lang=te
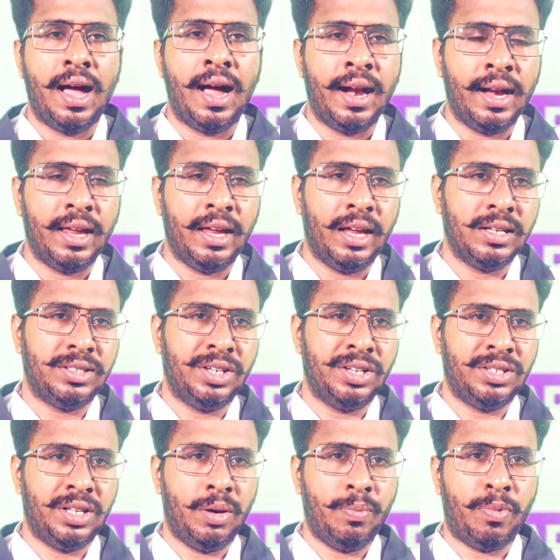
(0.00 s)
అండ్
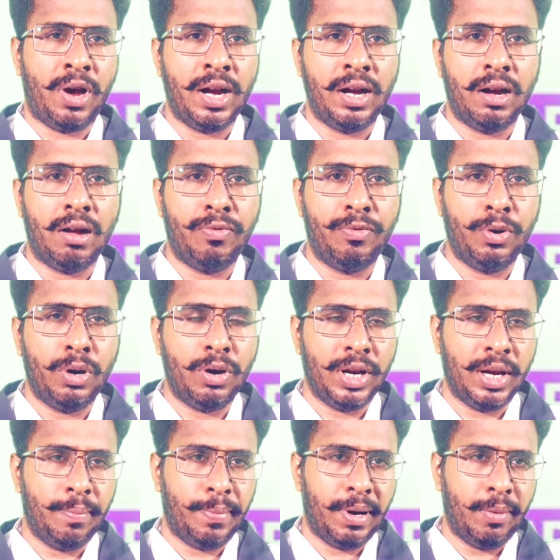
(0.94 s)
ఈసీసీ పాయింట్ ఆఫ్ వ్యూలో
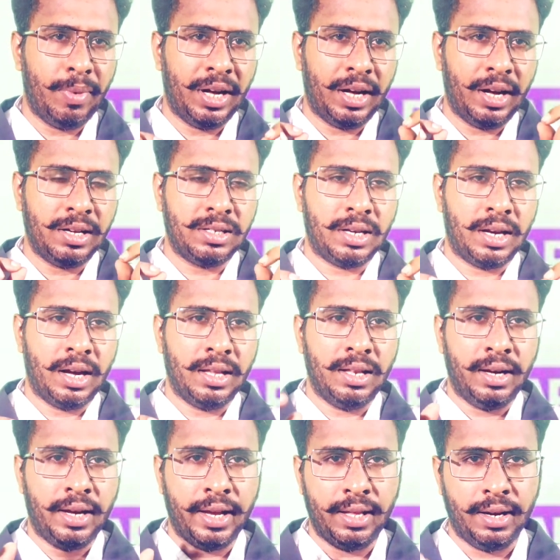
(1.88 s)
ఇంప్లిమెంటేషన్
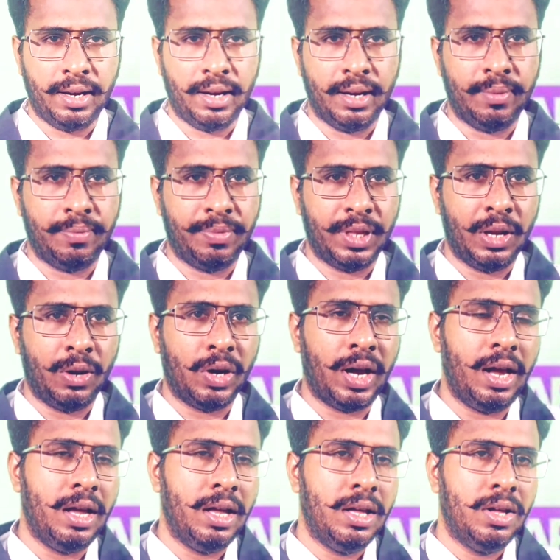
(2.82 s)
అనేది లేదండి
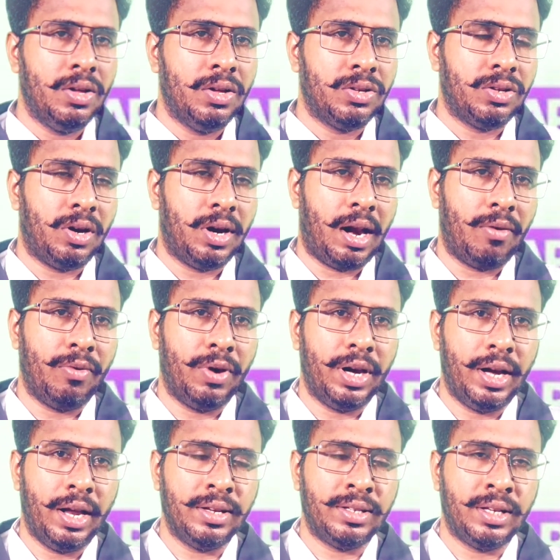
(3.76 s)
ఓకే సో
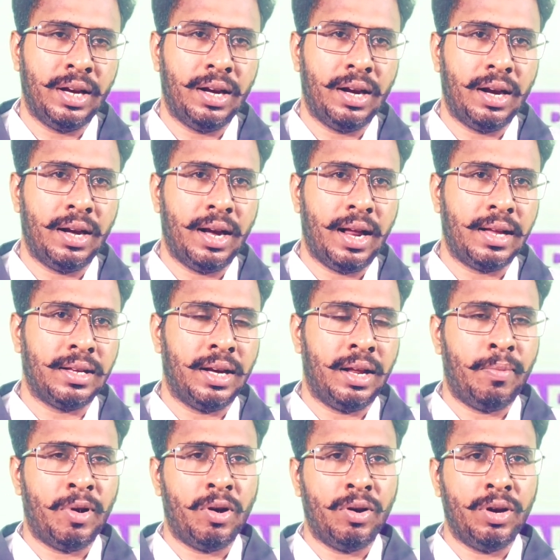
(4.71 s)
నవ్వే డేస్ ఏంటంటే
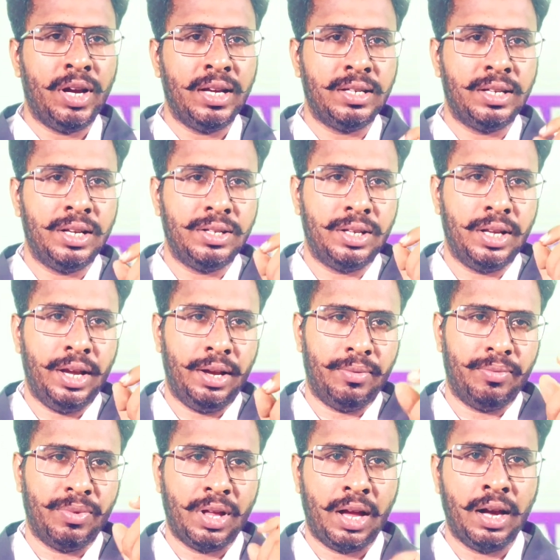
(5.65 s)
అసలే మనం ఈసీసీ
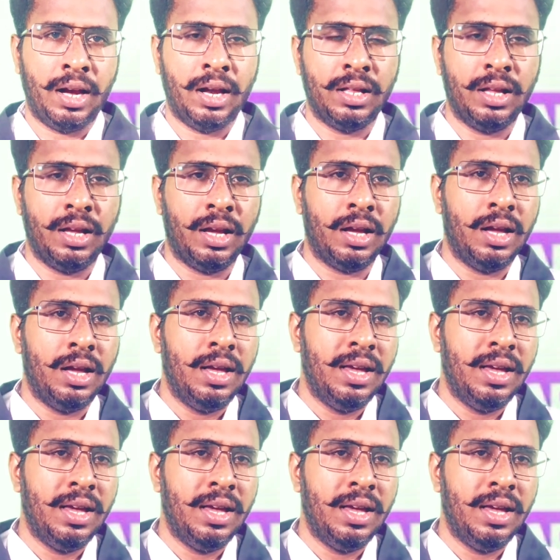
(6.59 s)
e అనేది